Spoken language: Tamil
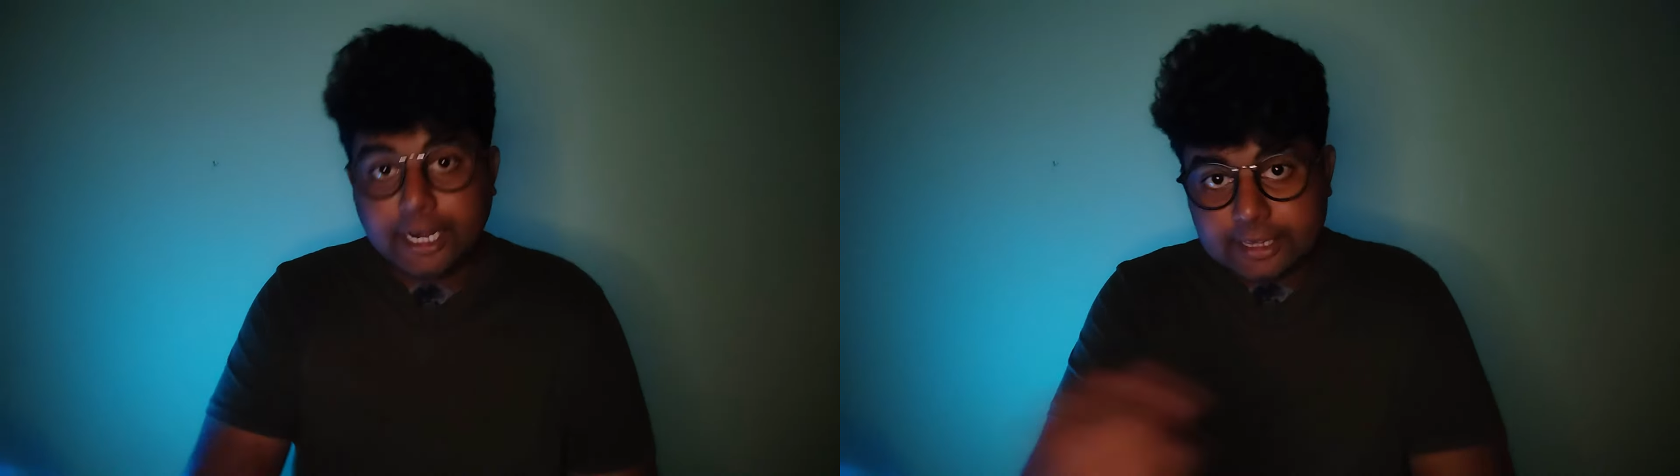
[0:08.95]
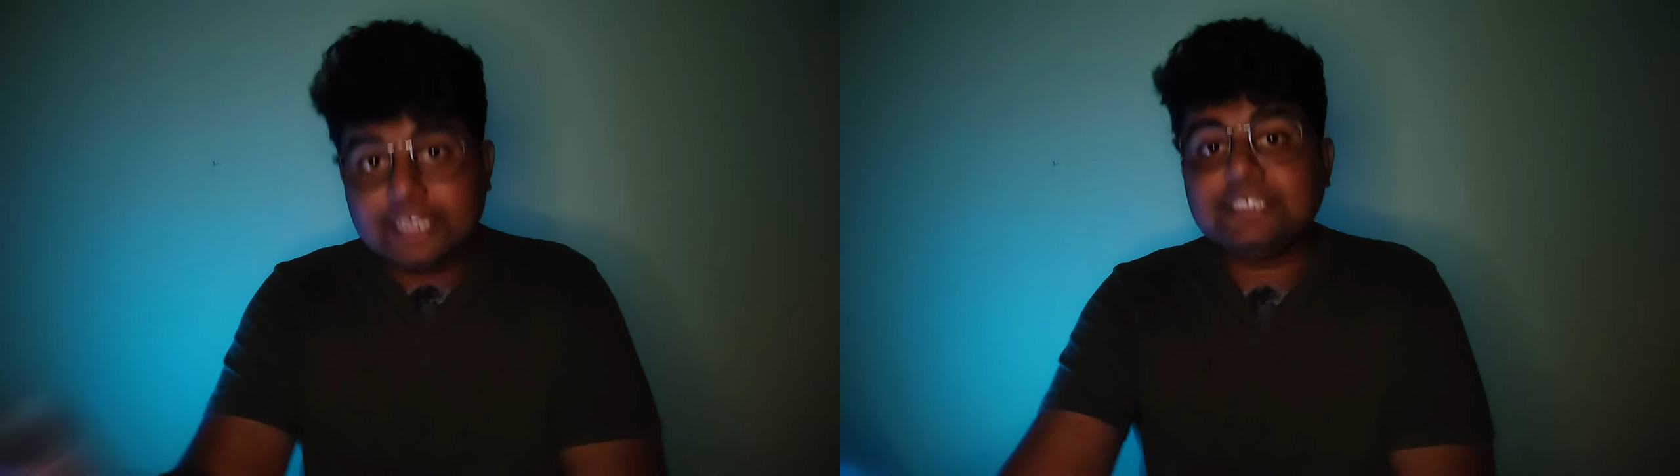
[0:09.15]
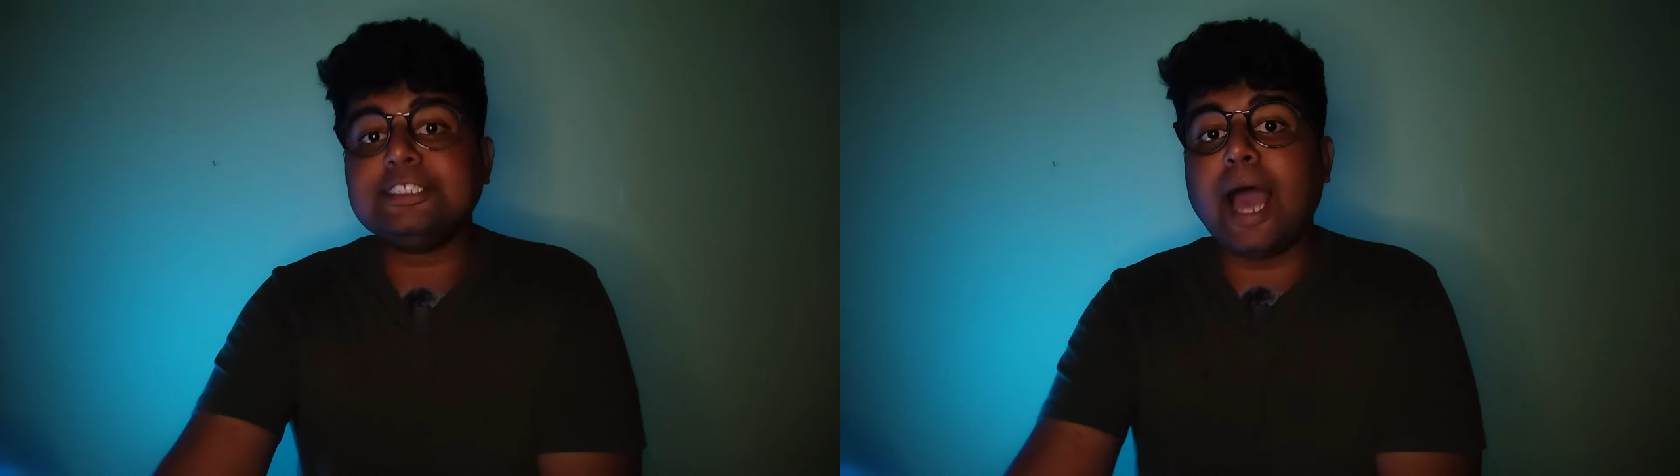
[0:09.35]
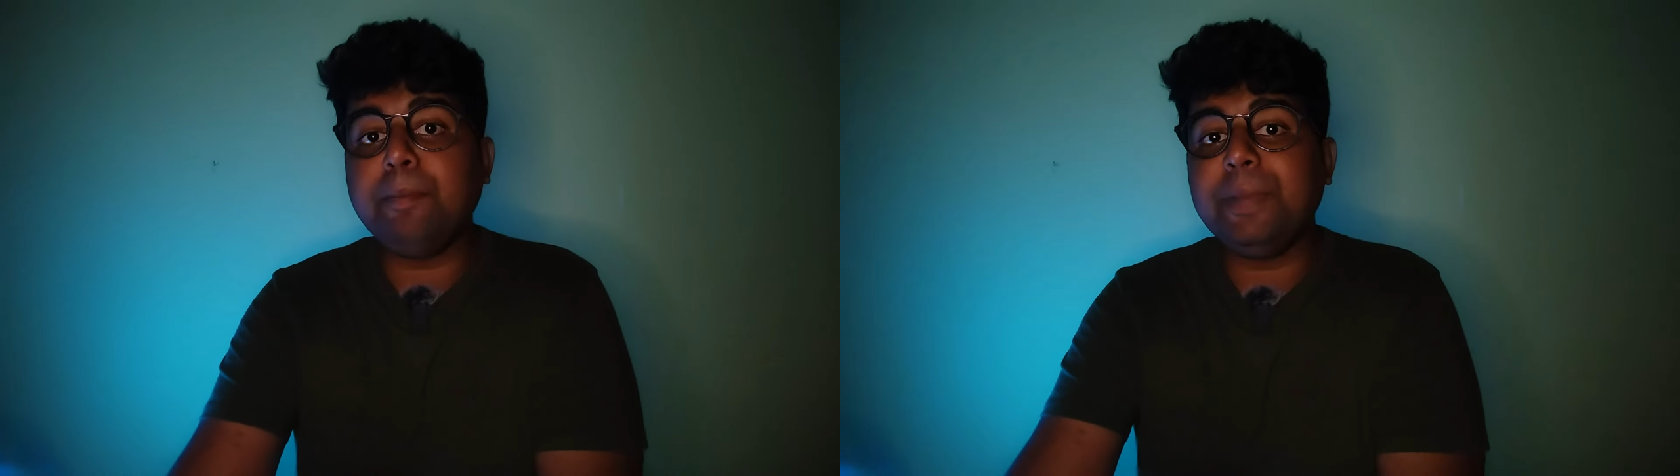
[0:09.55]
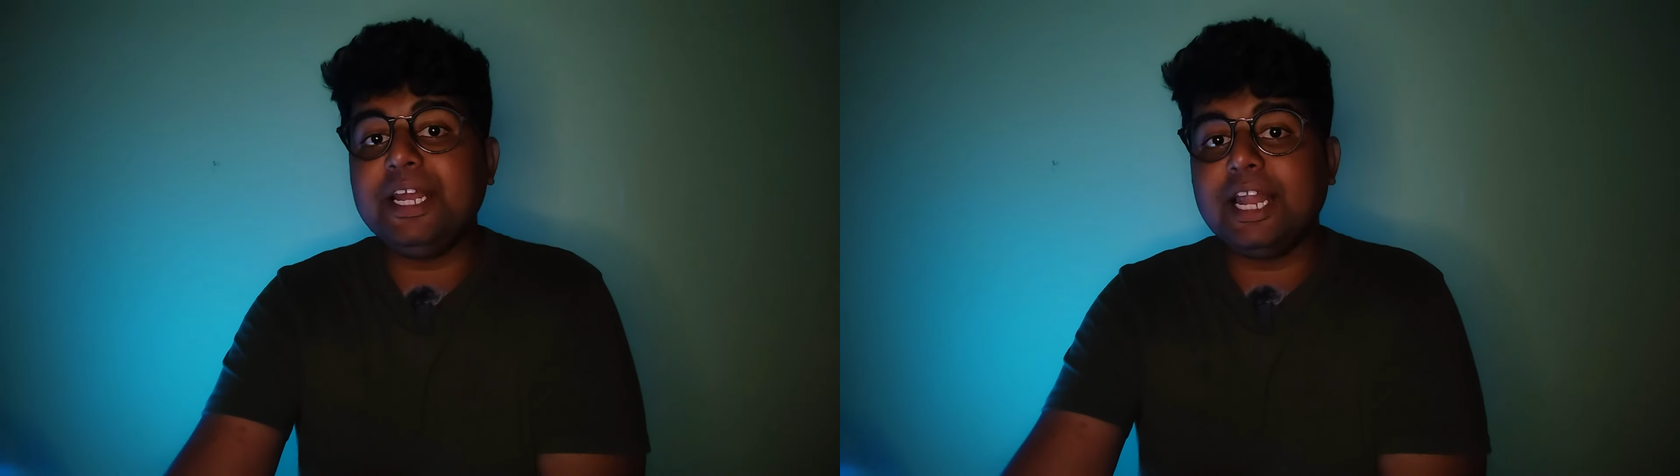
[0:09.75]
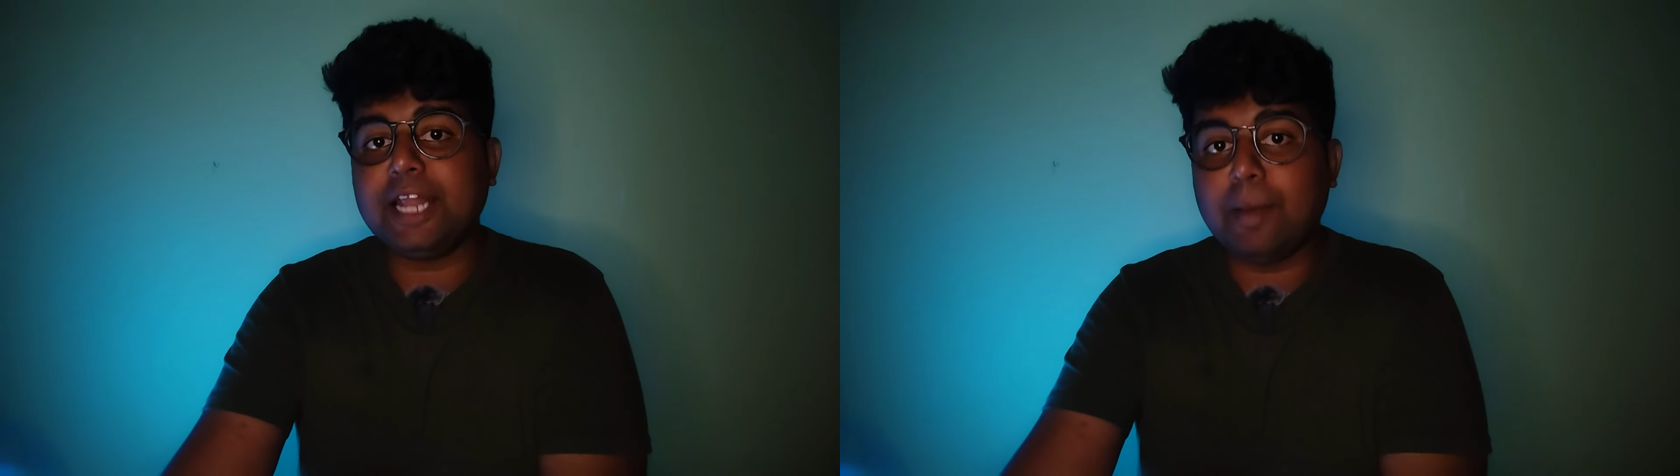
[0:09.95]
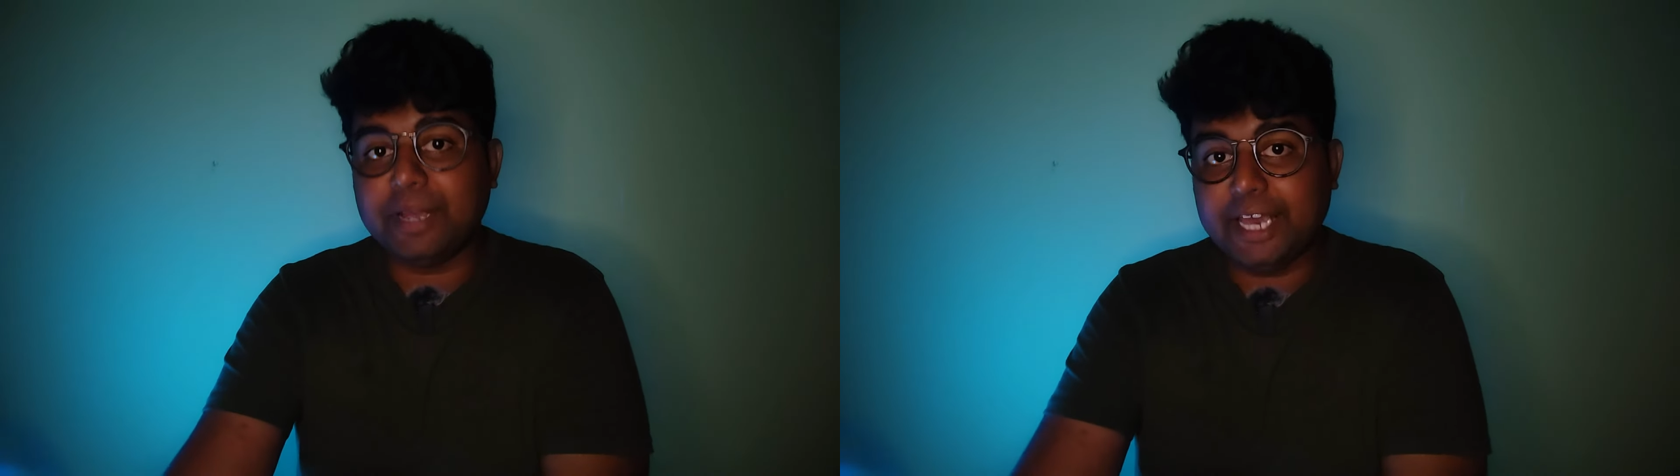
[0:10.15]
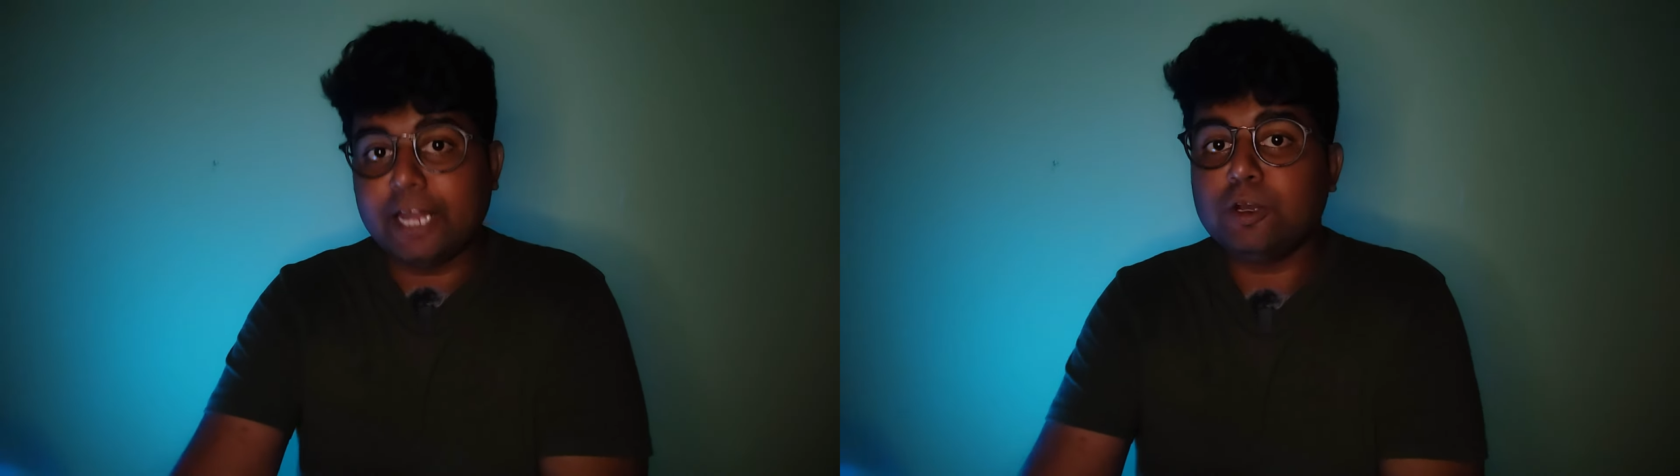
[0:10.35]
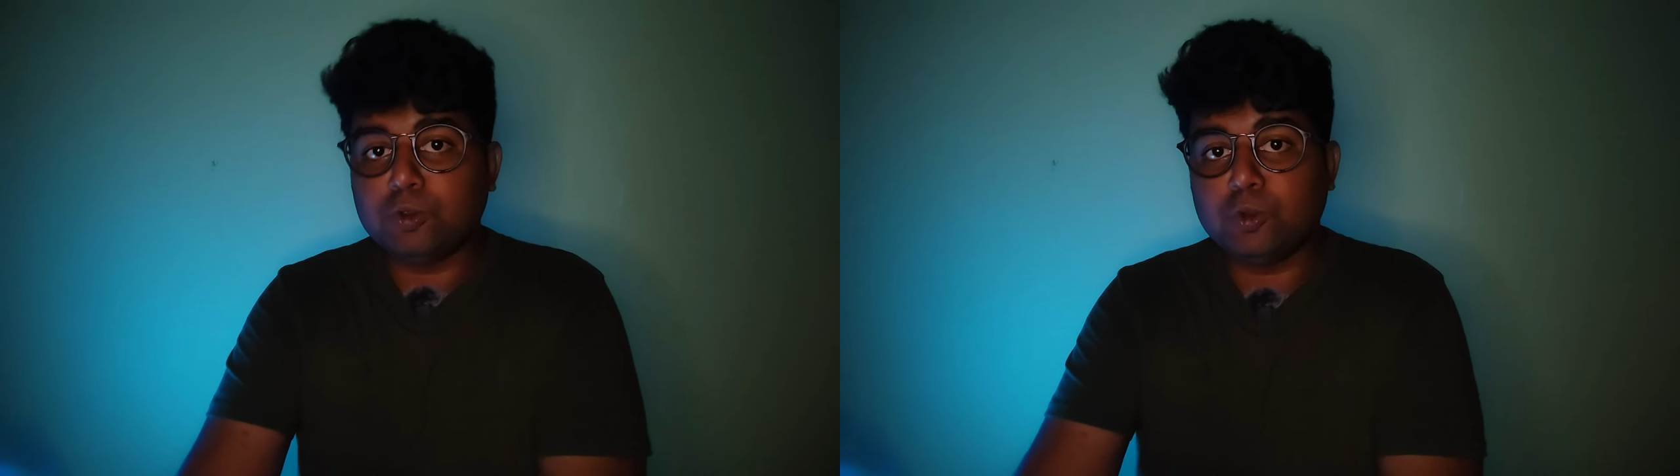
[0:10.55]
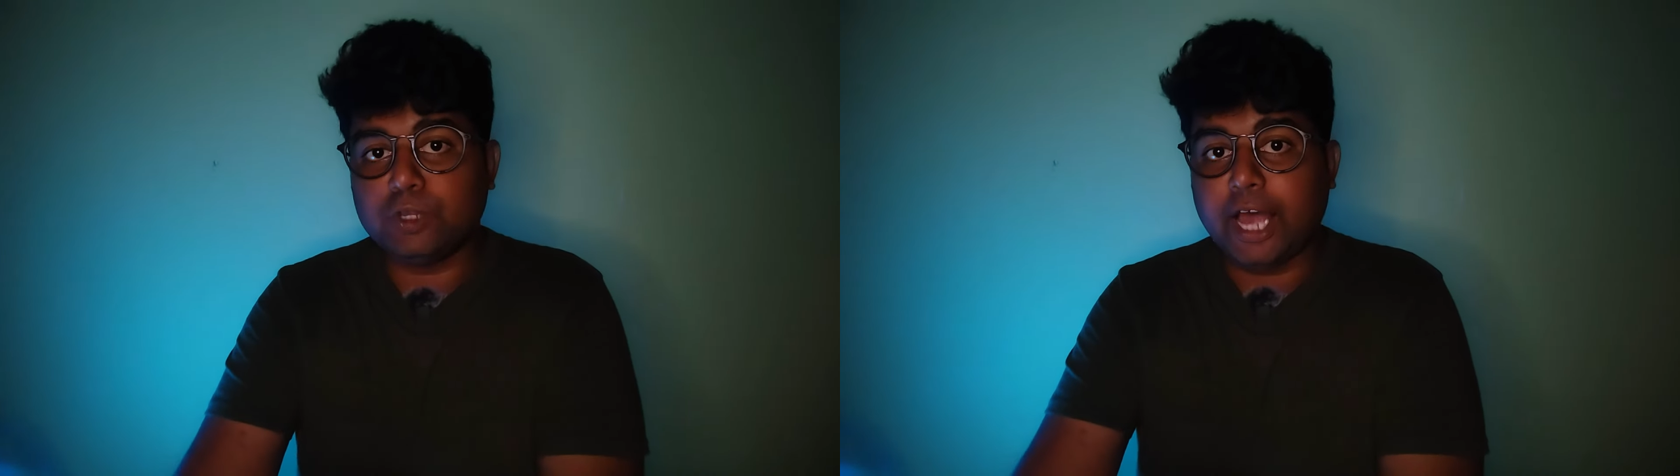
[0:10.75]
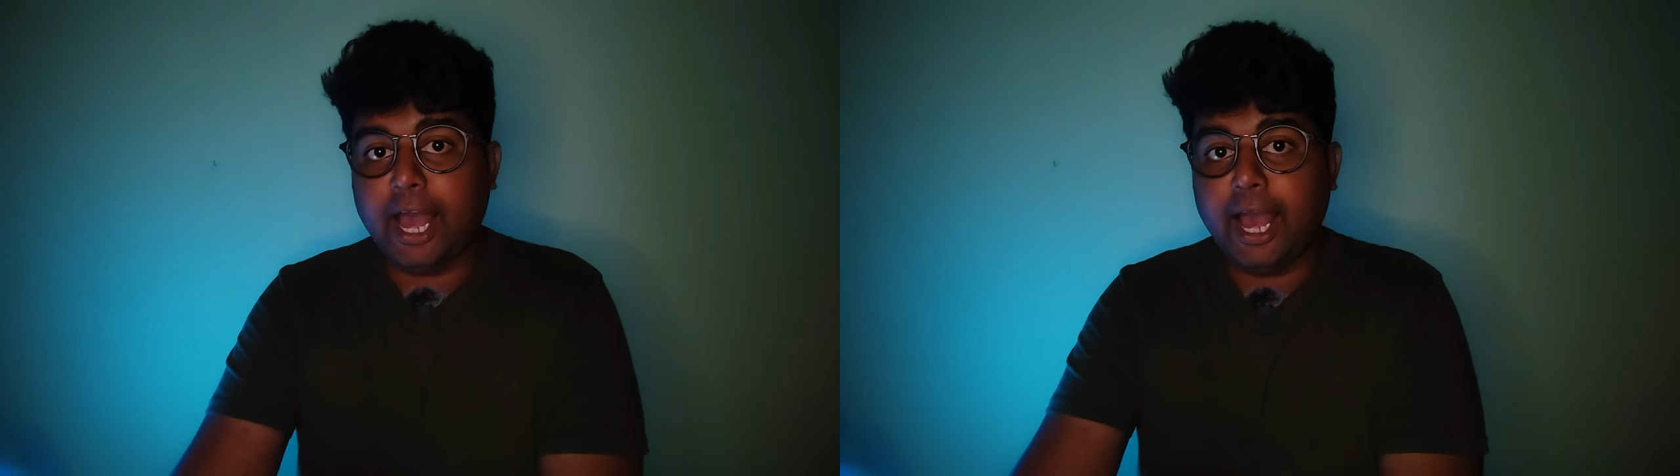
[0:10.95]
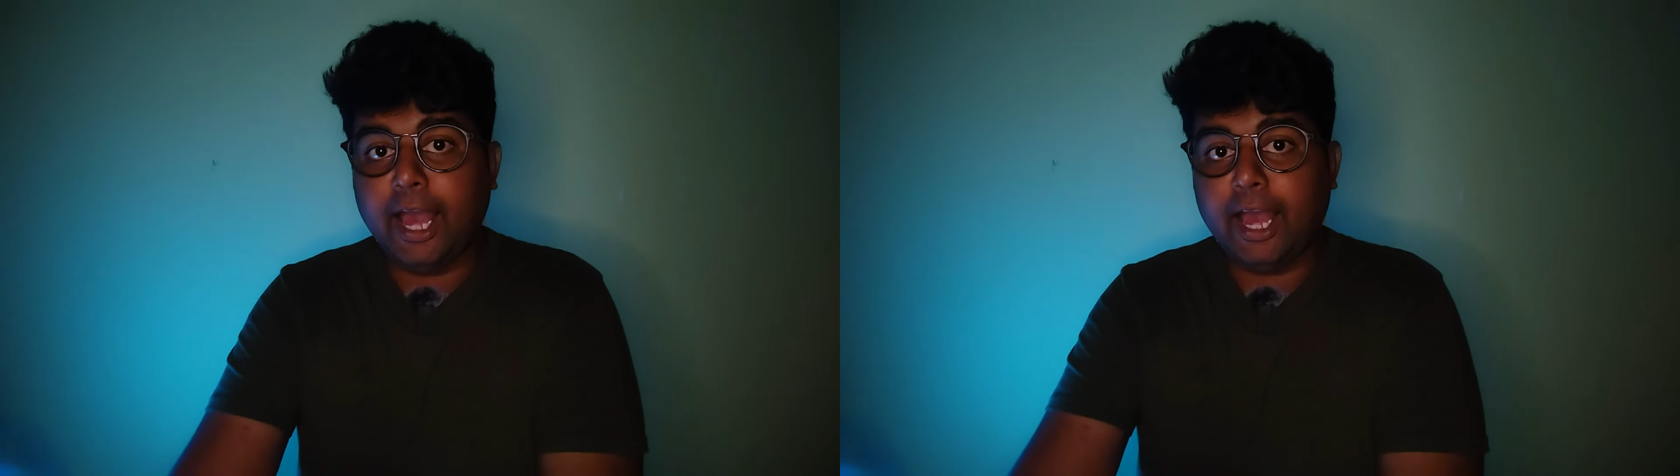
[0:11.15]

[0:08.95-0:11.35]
அடுத்த ஸ்டாப்பிங்ல நாம இறங்கணும்னா